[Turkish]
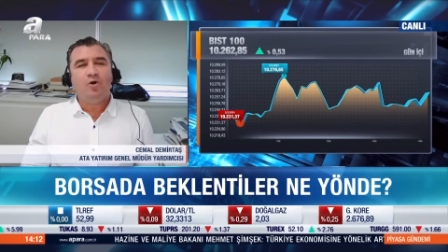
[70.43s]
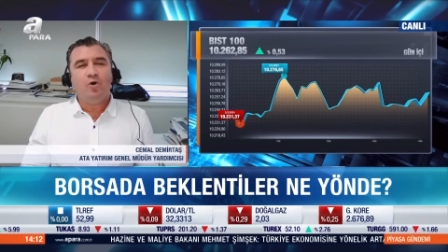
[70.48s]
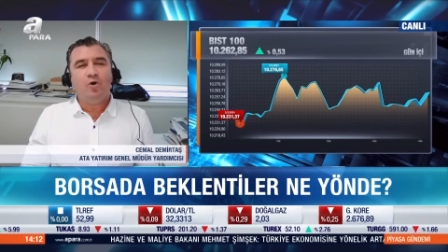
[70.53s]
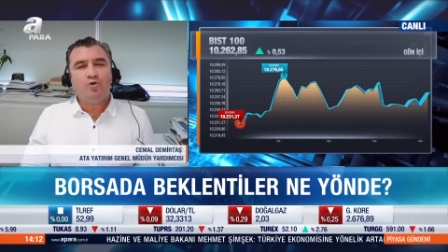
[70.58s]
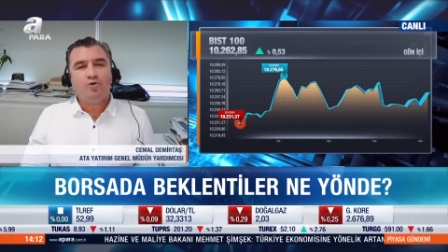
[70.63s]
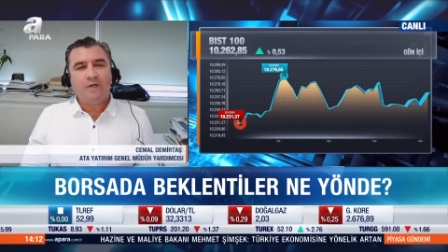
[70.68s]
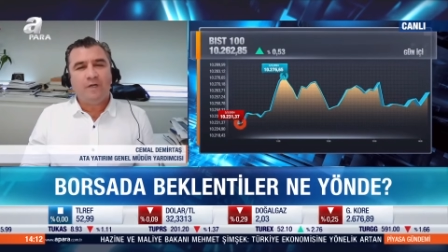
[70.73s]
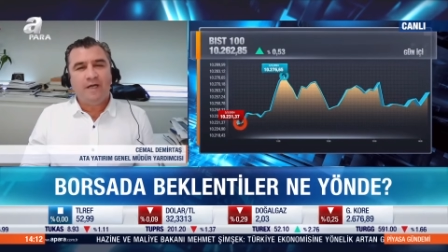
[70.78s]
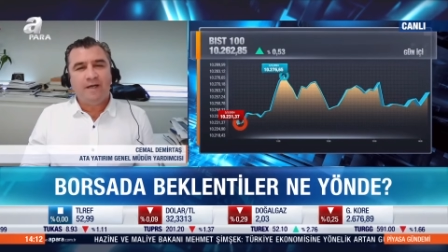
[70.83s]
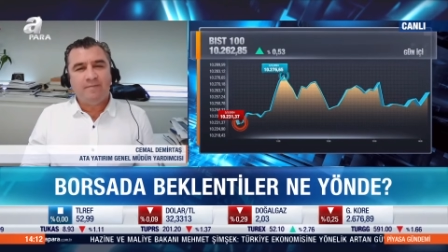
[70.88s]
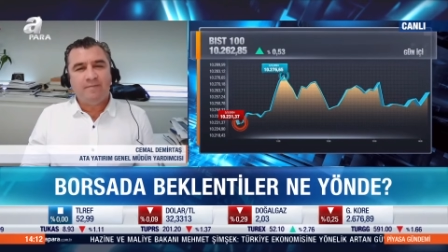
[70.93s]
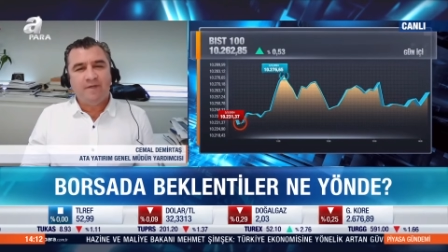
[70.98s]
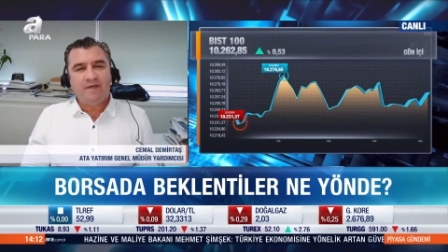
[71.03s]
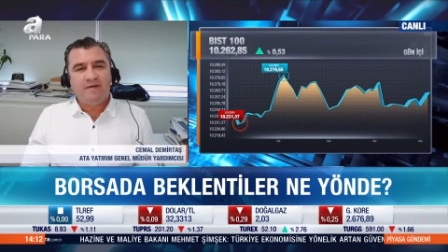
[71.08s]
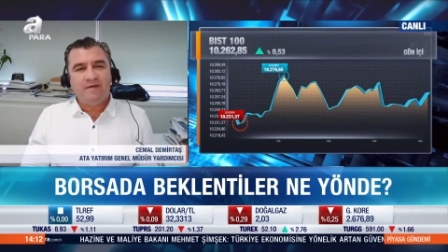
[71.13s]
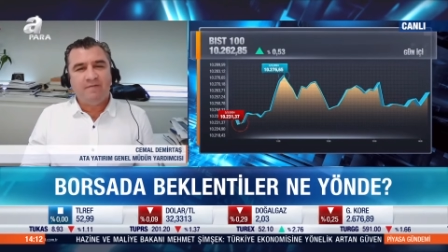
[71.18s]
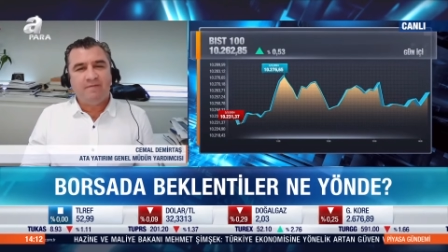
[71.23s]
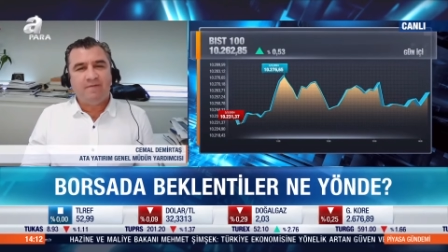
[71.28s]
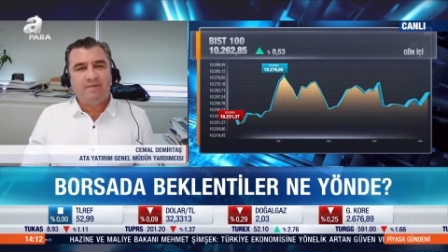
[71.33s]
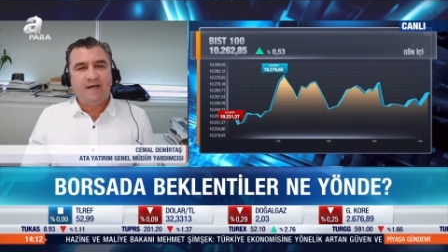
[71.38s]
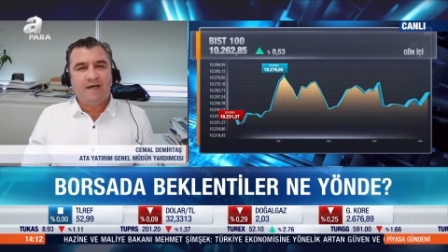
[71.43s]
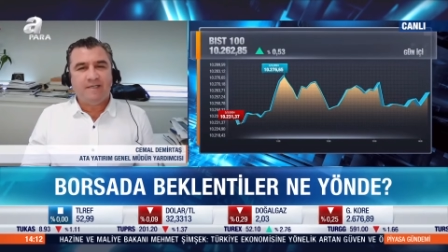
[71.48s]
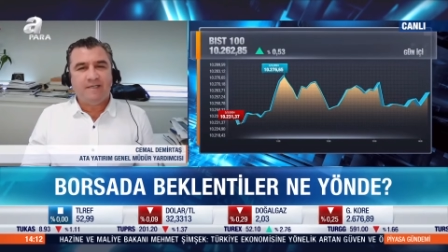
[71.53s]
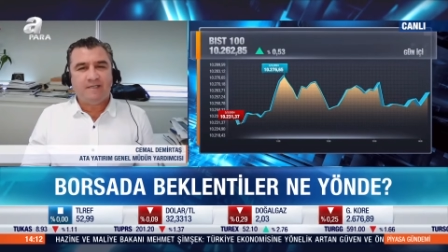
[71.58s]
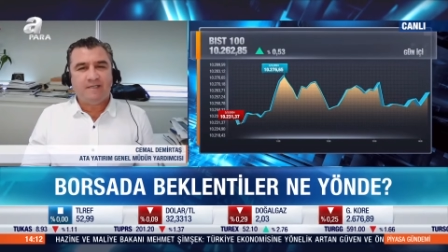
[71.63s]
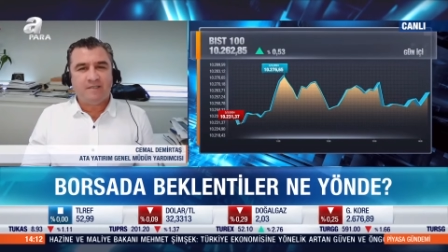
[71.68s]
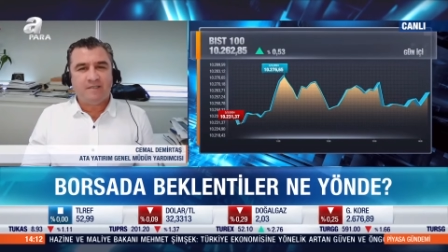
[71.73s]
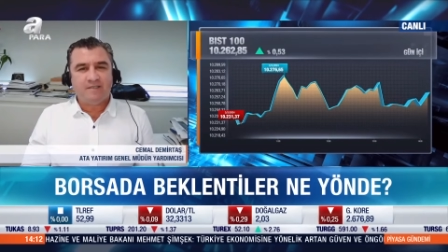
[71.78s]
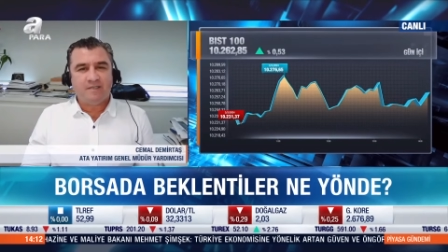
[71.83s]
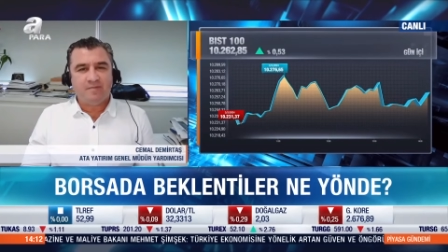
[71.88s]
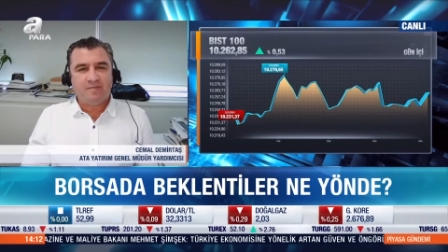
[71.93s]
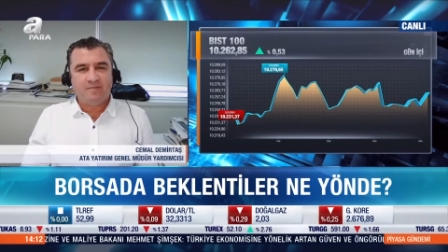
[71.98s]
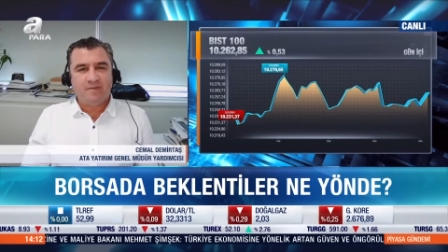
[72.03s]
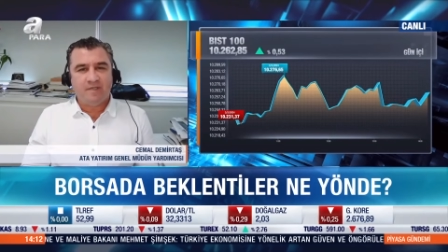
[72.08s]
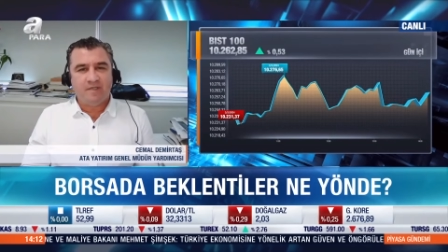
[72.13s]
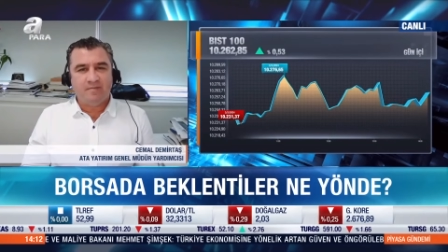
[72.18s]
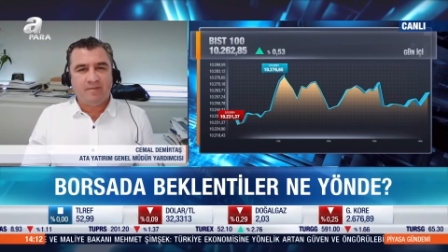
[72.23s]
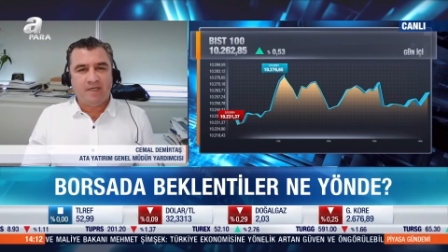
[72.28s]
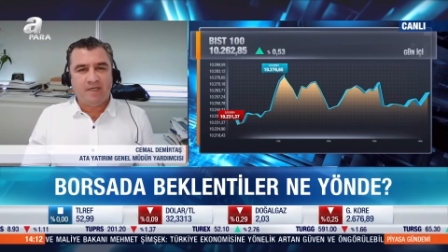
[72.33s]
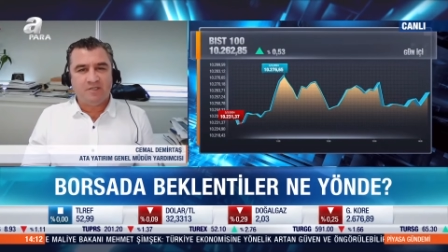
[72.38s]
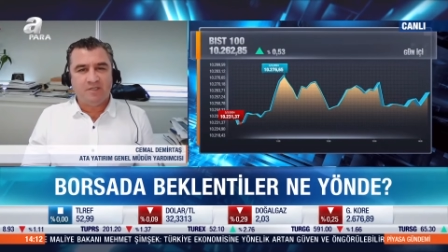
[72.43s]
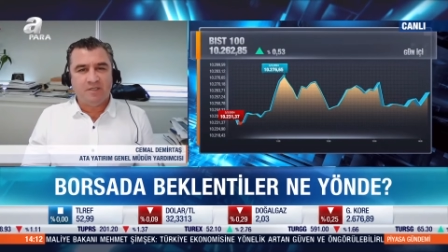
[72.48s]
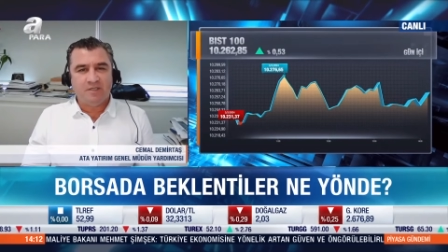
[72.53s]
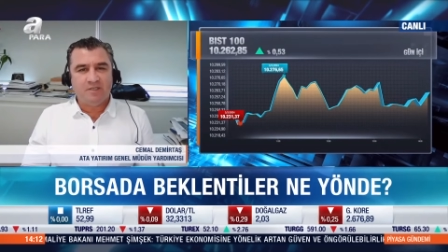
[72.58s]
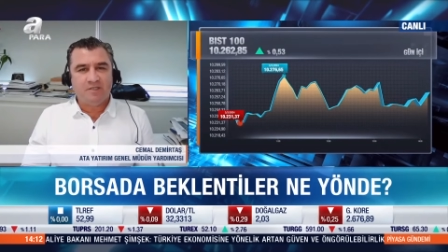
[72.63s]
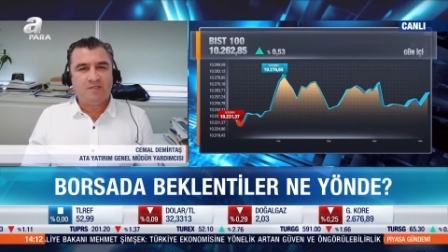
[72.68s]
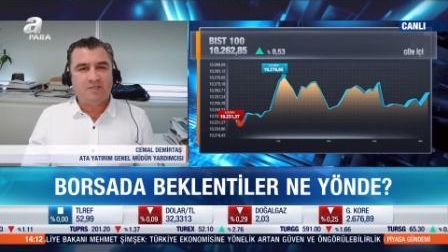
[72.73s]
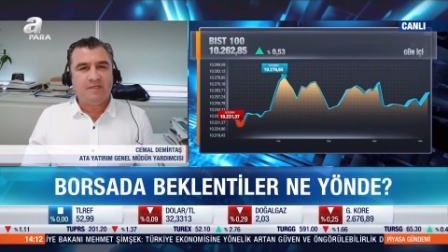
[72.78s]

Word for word: O dönemde faiz artırımları başladı.